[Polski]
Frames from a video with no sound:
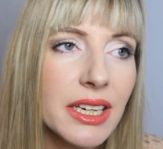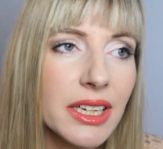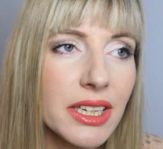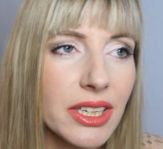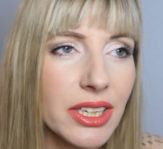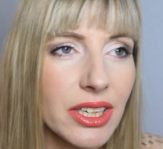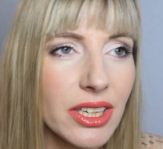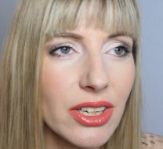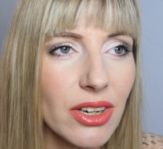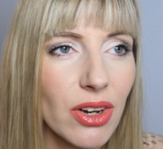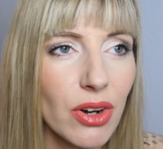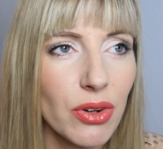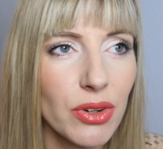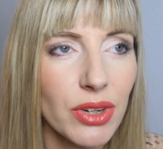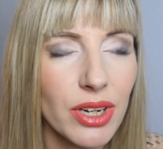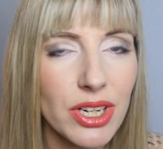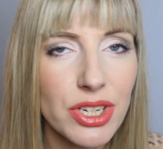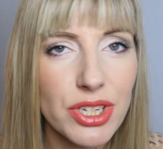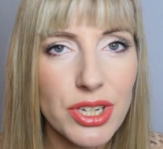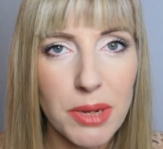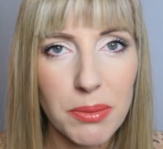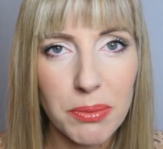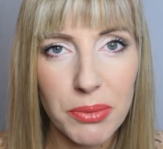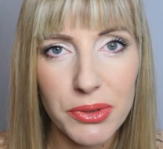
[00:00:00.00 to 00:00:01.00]
i o
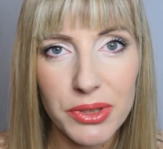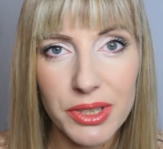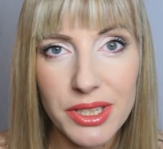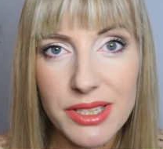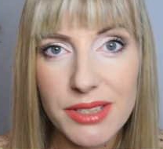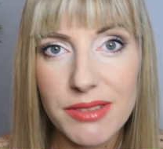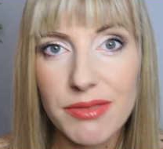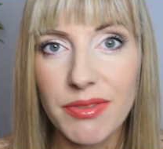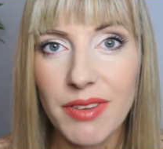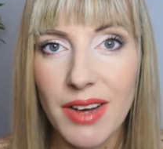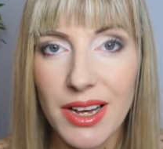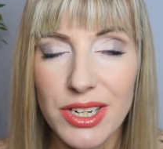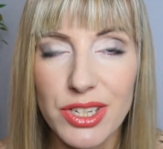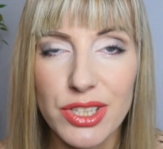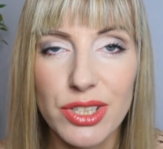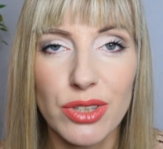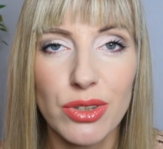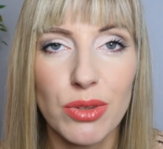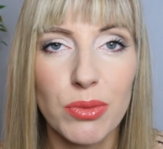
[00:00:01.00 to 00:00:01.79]
ile szampon jest ważny,